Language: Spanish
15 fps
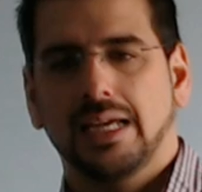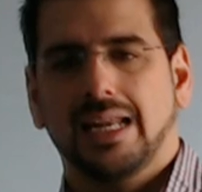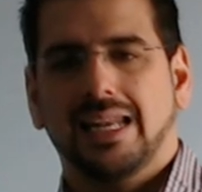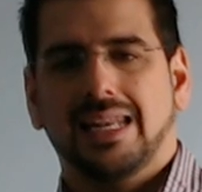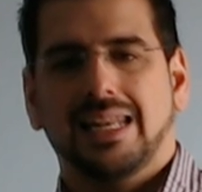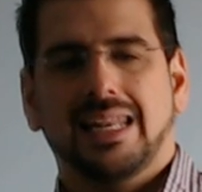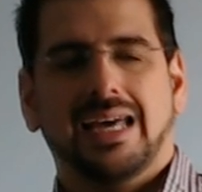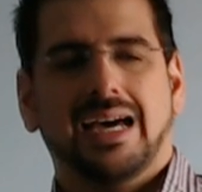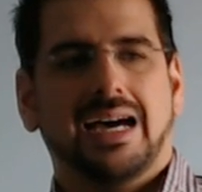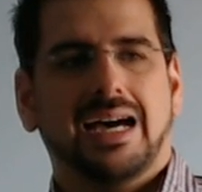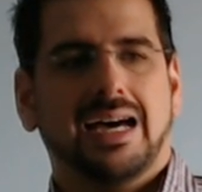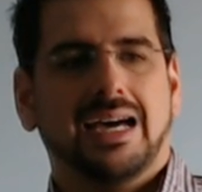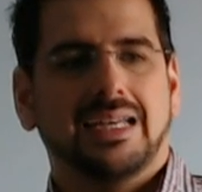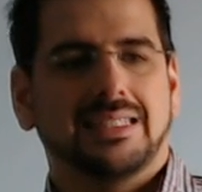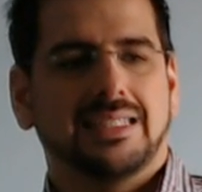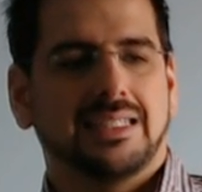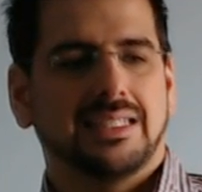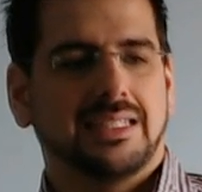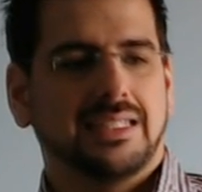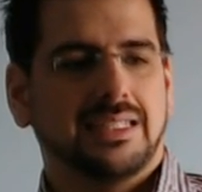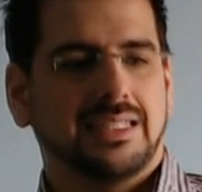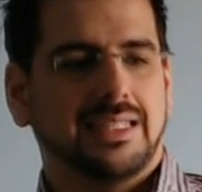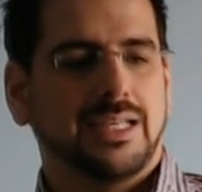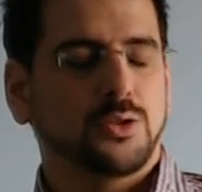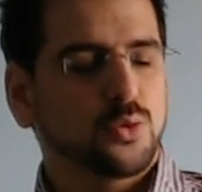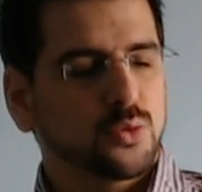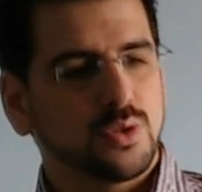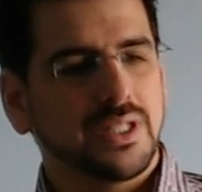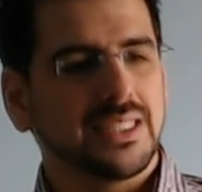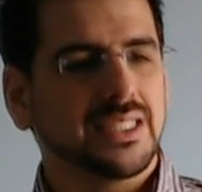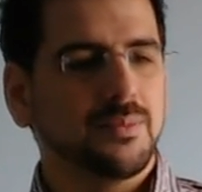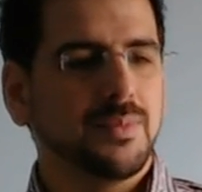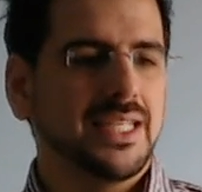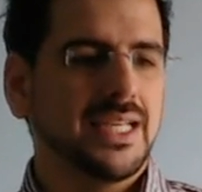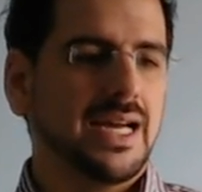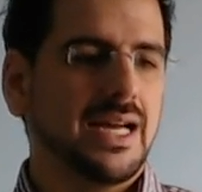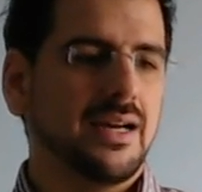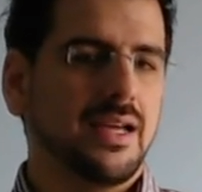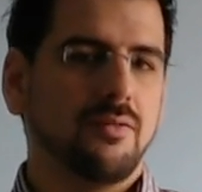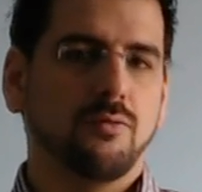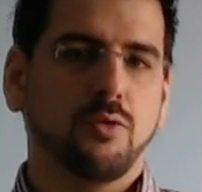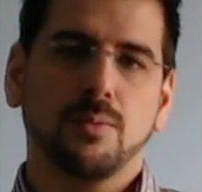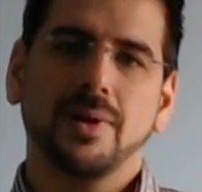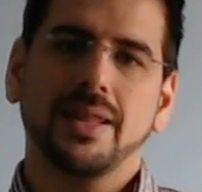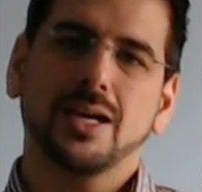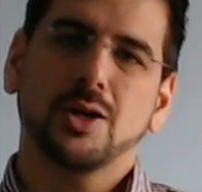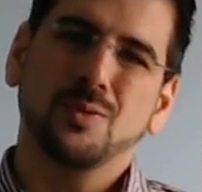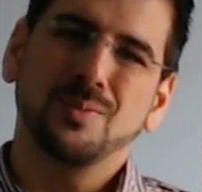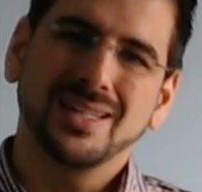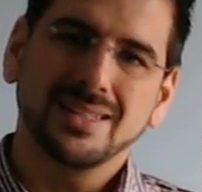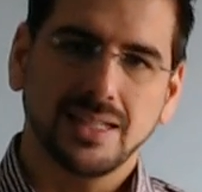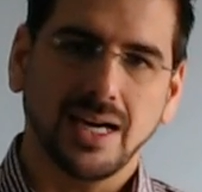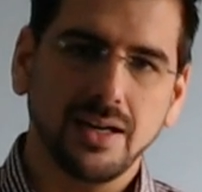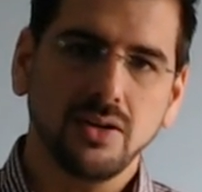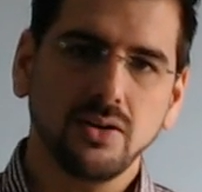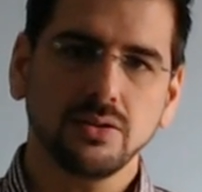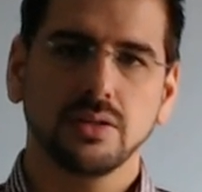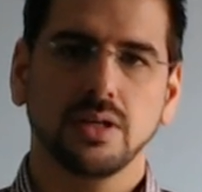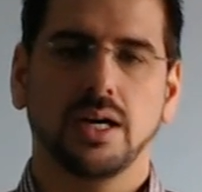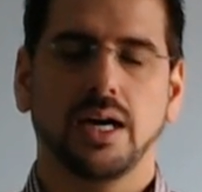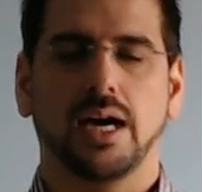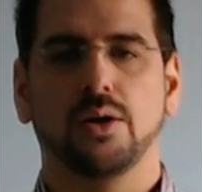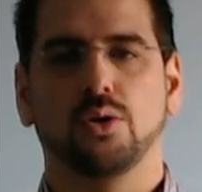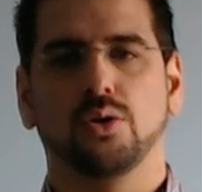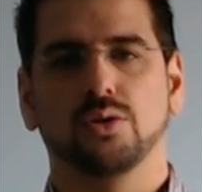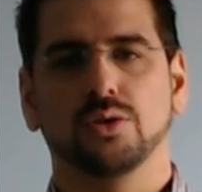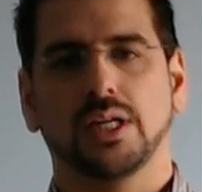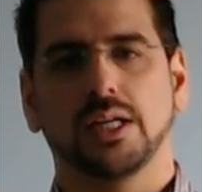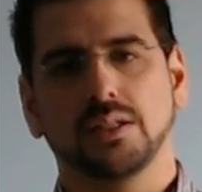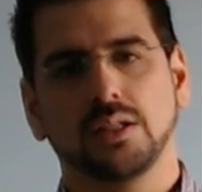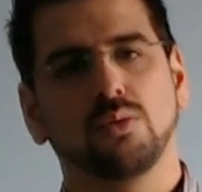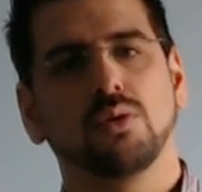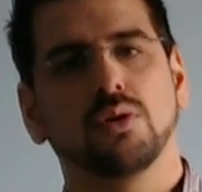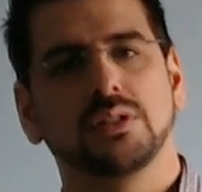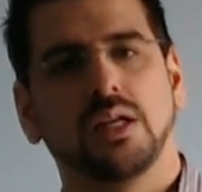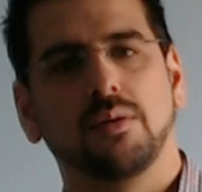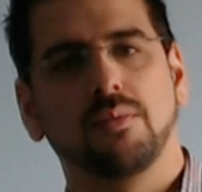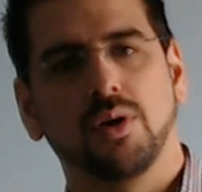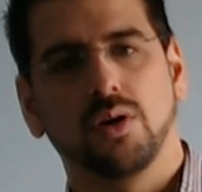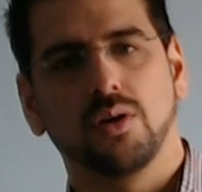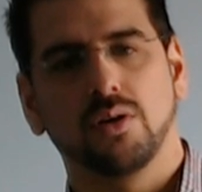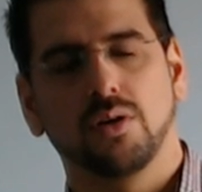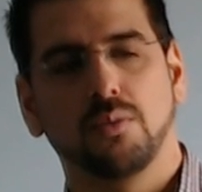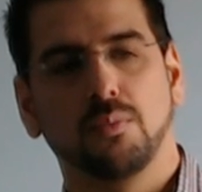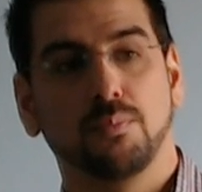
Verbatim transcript: las, consultas que me llegan en forma de comentarios a los artículos del blog,